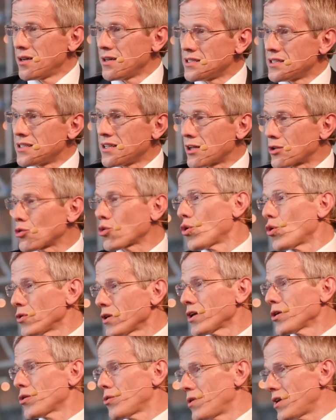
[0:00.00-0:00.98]
Et s'il y a trop
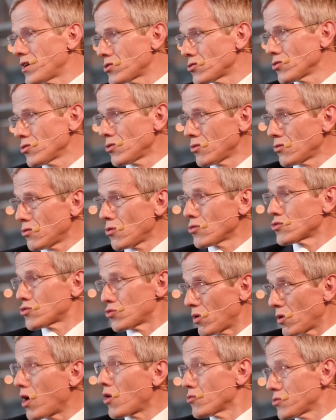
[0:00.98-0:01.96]
de régulation, on
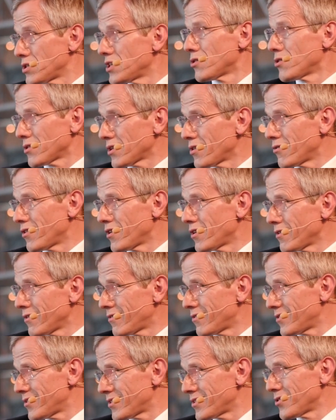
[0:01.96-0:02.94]
sera aussi dans des villes,
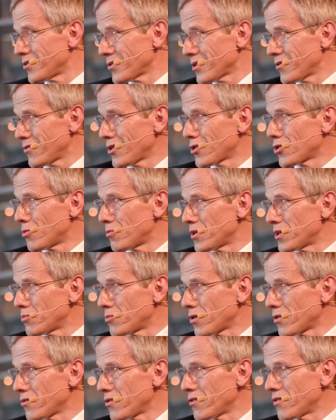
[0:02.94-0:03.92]
euh, dans des villes
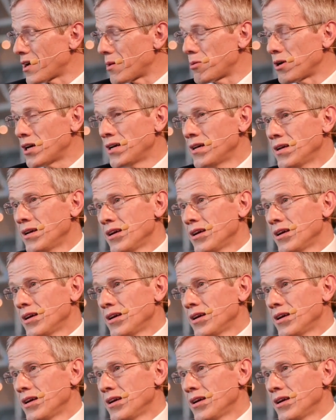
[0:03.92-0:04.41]
complètement invivables.